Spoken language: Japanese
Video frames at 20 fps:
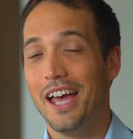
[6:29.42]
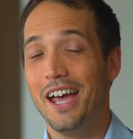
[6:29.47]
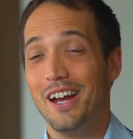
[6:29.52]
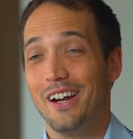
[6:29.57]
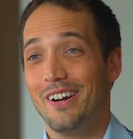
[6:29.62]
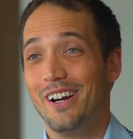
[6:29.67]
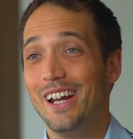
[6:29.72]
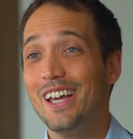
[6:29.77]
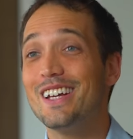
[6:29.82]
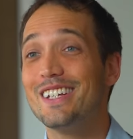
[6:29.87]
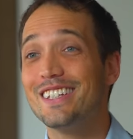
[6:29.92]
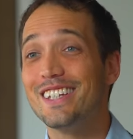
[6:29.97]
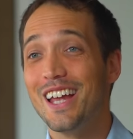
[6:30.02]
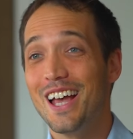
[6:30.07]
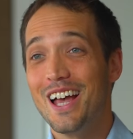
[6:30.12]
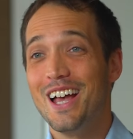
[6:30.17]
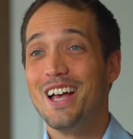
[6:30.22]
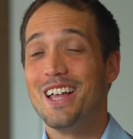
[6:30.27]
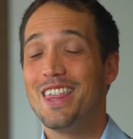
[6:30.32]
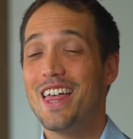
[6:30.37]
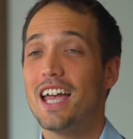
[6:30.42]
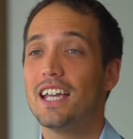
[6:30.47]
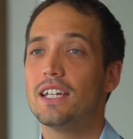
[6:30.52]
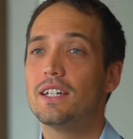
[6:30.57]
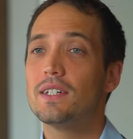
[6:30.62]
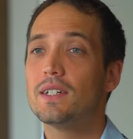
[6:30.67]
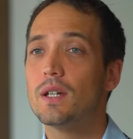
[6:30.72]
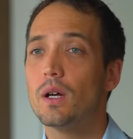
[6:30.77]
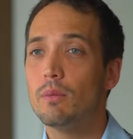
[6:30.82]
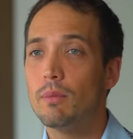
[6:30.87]
There it is! Thank
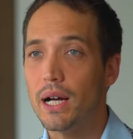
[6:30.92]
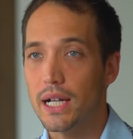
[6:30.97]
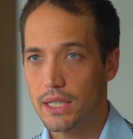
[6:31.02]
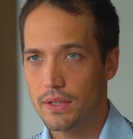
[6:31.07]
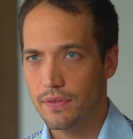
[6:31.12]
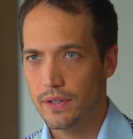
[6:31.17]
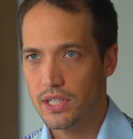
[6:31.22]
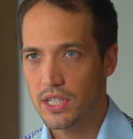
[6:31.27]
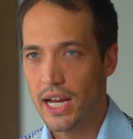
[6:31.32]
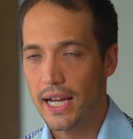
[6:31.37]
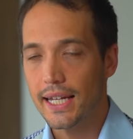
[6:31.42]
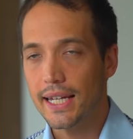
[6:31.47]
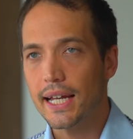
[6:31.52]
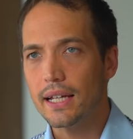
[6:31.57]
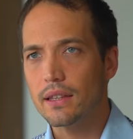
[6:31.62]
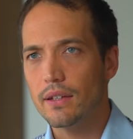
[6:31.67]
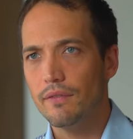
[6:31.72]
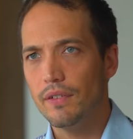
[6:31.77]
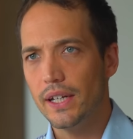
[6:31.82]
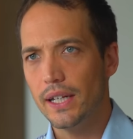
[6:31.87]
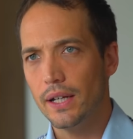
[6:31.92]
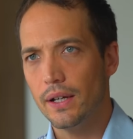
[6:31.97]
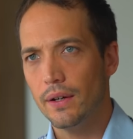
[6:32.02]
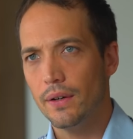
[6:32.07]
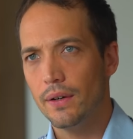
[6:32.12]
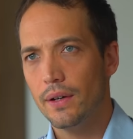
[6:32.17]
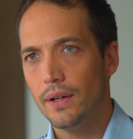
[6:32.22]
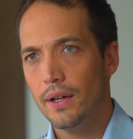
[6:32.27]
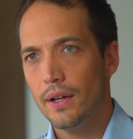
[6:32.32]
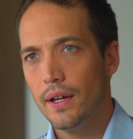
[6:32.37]
you so much for checking out the video.
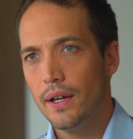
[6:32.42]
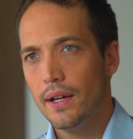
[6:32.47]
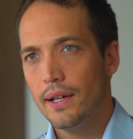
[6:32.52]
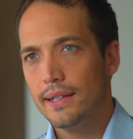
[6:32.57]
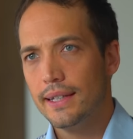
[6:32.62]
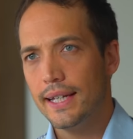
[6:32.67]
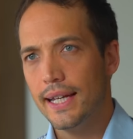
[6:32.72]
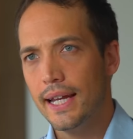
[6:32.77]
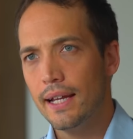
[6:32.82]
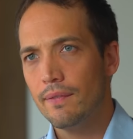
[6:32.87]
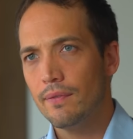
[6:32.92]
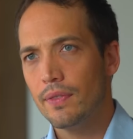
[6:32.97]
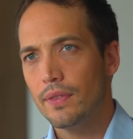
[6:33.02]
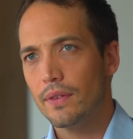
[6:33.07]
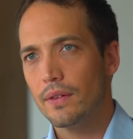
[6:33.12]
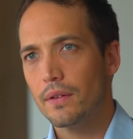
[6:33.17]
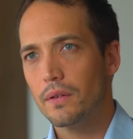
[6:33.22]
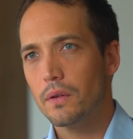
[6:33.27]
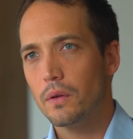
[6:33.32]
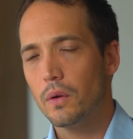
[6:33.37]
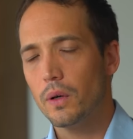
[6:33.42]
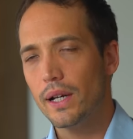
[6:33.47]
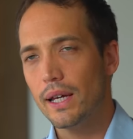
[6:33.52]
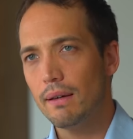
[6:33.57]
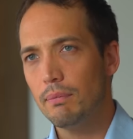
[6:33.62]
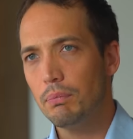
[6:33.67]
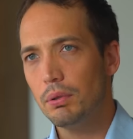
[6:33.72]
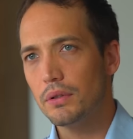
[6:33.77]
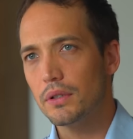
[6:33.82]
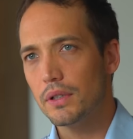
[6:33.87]
でね、こ
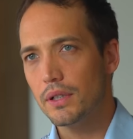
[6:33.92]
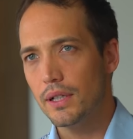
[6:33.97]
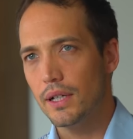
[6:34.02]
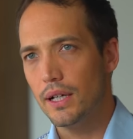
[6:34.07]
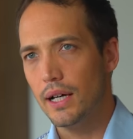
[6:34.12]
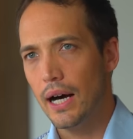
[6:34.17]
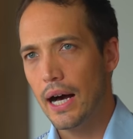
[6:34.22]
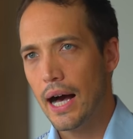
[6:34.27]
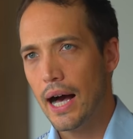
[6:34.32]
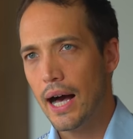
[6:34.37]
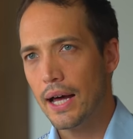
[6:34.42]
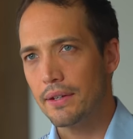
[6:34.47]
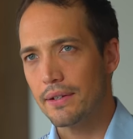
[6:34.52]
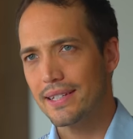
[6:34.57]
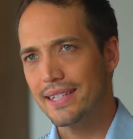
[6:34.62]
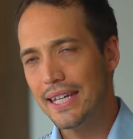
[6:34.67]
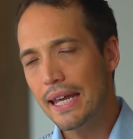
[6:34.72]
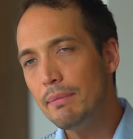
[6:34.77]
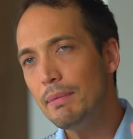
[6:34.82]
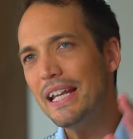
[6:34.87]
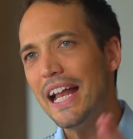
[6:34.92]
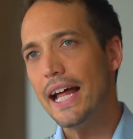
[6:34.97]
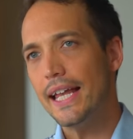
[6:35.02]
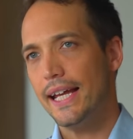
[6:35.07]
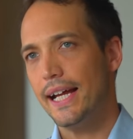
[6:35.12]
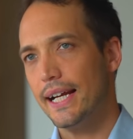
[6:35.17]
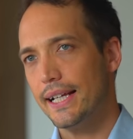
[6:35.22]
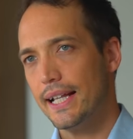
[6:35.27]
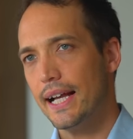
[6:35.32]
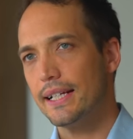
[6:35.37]
れ僕あのセミナーで
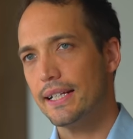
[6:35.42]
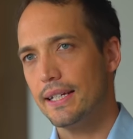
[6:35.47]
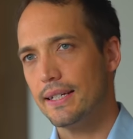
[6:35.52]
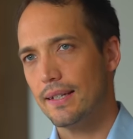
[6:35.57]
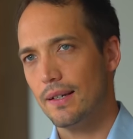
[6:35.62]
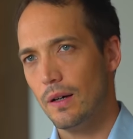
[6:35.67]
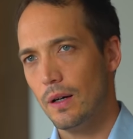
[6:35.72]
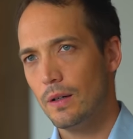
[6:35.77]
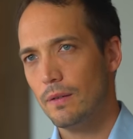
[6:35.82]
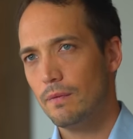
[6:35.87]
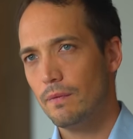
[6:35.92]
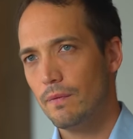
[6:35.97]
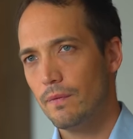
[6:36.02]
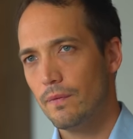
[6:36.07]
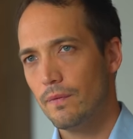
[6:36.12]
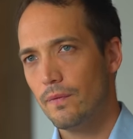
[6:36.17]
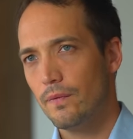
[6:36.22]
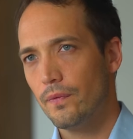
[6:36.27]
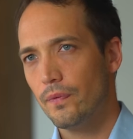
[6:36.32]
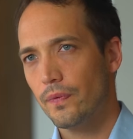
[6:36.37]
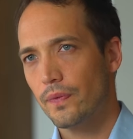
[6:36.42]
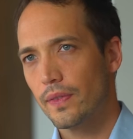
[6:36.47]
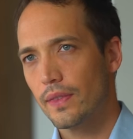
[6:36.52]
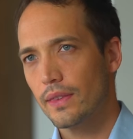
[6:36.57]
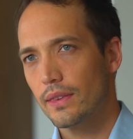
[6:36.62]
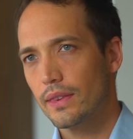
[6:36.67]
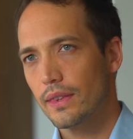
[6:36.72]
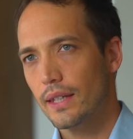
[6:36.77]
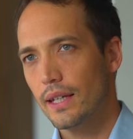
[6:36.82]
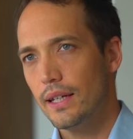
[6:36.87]
やりたいんですよ。
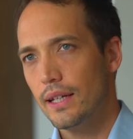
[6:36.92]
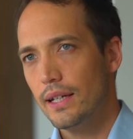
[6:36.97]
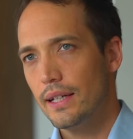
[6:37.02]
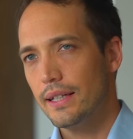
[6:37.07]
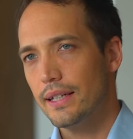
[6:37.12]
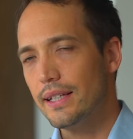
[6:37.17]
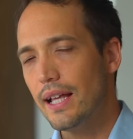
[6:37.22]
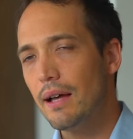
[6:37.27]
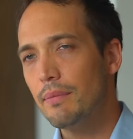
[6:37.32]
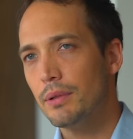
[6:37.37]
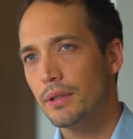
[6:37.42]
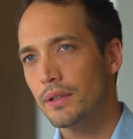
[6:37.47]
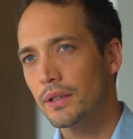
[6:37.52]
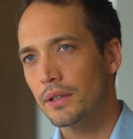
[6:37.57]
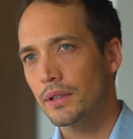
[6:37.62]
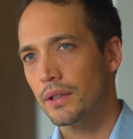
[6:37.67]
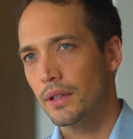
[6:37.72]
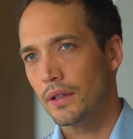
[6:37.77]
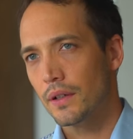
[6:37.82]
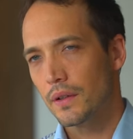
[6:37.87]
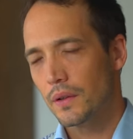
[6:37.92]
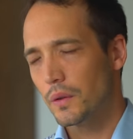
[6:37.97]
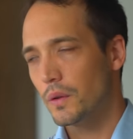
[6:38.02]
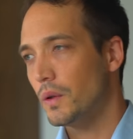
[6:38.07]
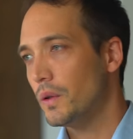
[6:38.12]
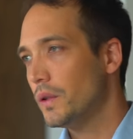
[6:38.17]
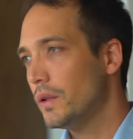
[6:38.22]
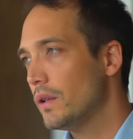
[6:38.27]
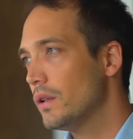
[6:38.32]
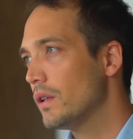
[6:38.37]
で多分
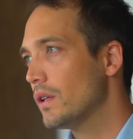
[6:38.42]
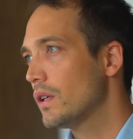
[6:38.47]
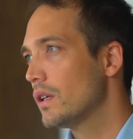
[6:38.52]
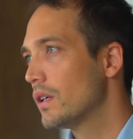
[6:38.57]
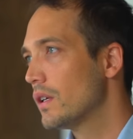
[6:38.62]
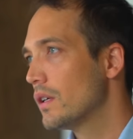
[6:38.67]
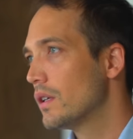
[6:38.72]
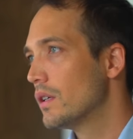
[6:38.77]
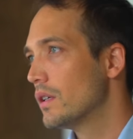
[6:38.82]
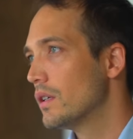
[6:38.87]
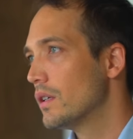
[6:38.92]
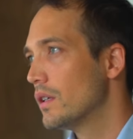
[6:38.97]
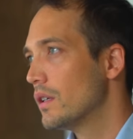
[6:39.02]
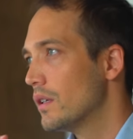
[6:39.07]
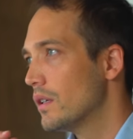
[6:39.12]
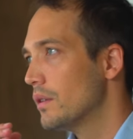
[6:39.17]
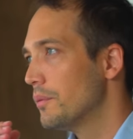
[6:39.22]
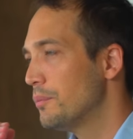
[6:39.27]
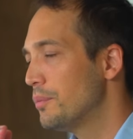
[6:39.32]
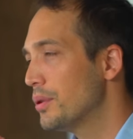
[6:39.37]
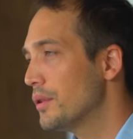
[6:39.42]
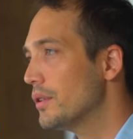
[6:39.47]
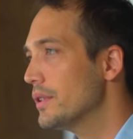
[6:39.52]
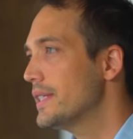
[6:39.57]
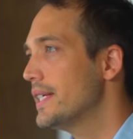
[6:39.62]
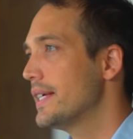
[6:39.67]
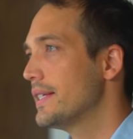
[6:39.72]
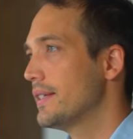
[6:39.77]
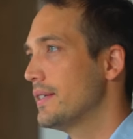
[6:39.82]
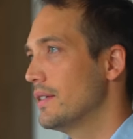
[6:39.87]
この
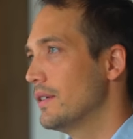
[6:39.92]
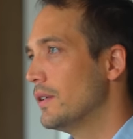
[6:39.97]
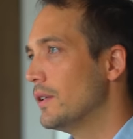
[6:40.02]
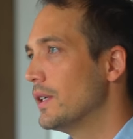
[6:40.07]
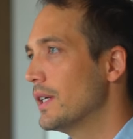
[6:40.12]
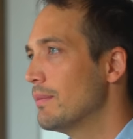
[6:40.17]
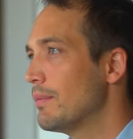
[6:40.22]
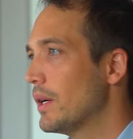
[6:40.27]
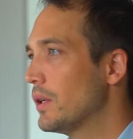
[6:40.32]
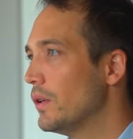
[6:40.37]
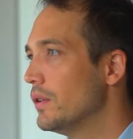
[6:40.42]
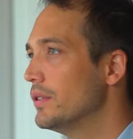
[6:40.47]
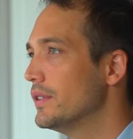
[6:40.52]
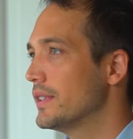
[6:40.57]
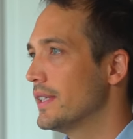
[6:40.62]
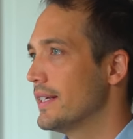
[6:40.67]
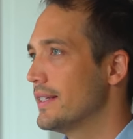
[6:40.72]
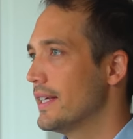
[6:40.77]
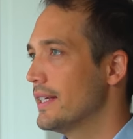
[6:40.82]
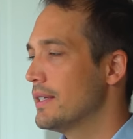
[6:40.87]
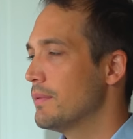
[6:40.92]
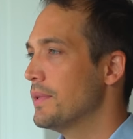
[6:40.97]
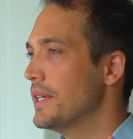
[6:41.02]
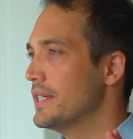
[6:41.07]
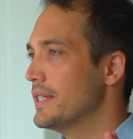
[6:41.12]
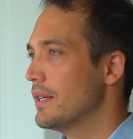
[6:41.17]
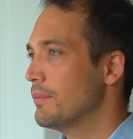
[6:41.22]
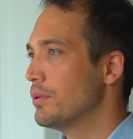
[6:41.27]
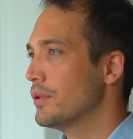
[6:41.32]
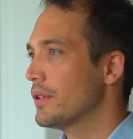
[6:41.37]
プロセスを今5分で説明
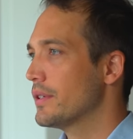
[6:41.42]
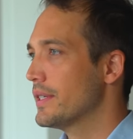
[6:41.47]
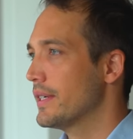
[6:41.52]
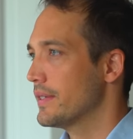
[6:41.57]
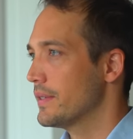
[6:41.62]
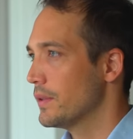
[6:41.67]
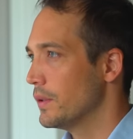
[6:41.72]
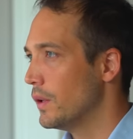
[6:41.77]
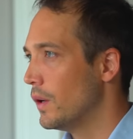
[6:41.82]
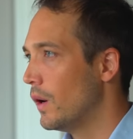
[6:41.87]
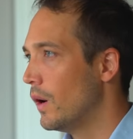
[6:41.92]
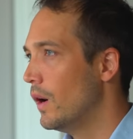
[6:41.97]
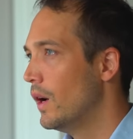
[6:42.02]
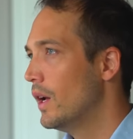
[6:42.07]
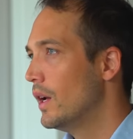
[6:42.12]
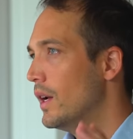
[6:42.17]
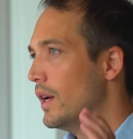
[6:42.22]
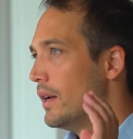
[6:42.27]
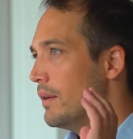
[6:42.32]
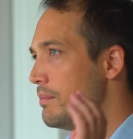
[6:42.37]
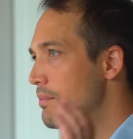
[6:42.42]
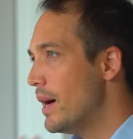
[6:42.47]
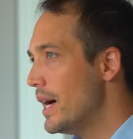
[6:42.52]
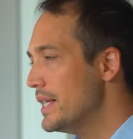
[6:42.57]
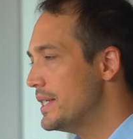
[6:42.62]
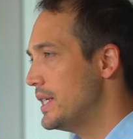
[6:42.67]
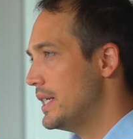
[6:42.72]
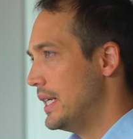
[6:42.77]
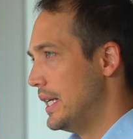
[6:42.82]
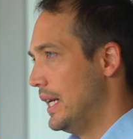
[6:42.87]
したプロセスを
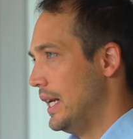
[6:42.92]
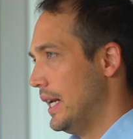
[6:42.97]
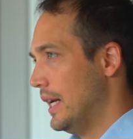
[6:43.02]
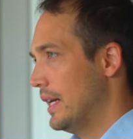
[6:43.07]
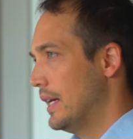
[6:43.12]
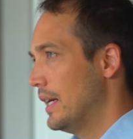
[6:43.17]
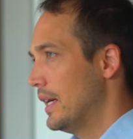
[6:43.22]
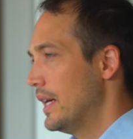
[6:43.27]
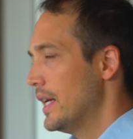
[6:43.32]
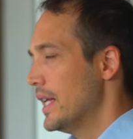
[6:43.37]
マジ